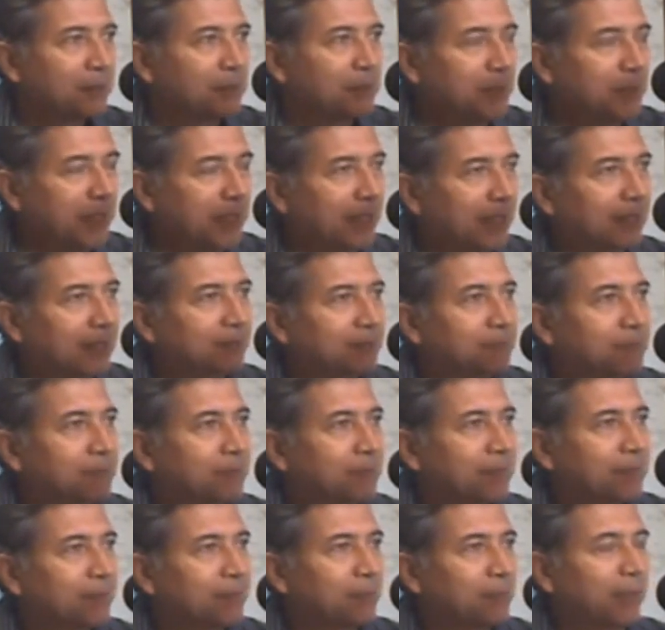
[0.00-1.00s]
Bien,
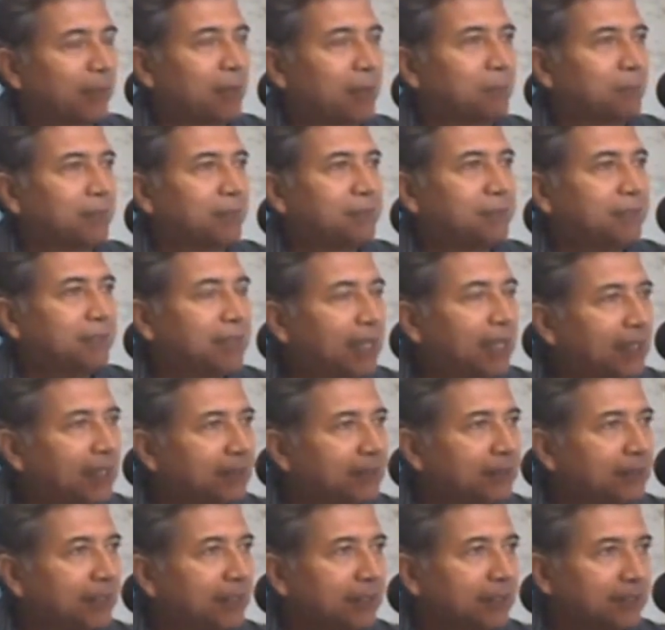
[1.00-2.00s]
para el
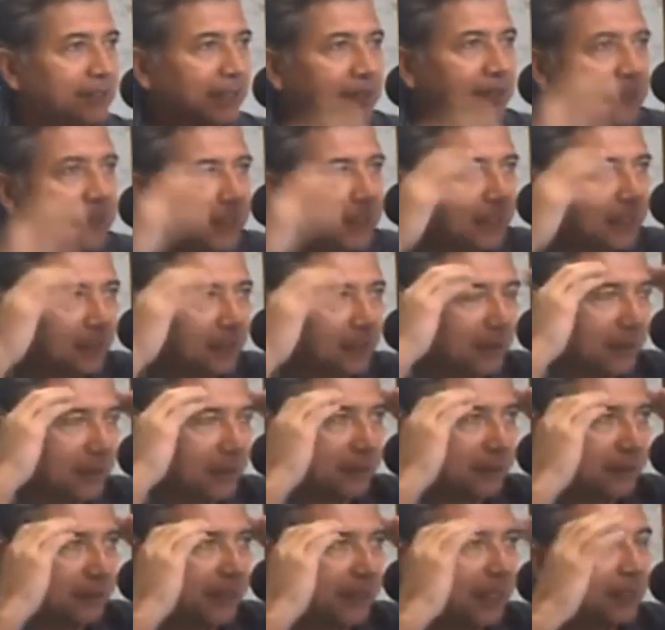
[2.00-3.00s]
presidente tenía,
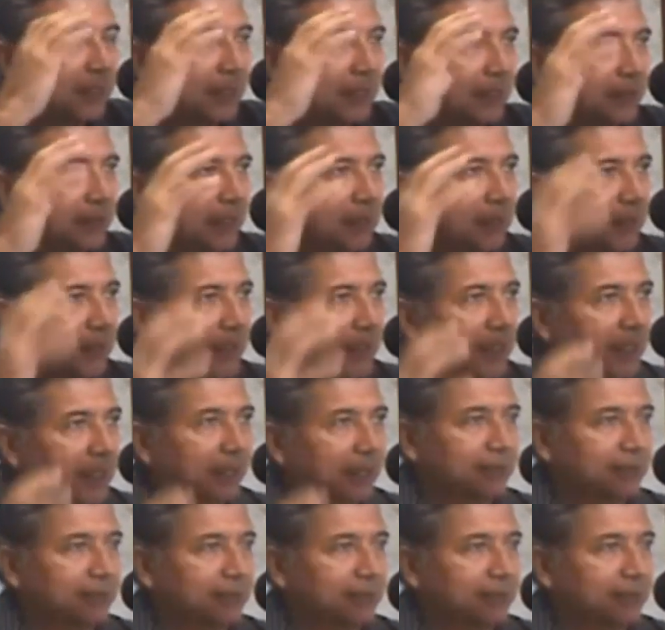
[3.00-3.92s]
eh, tiene esta idea,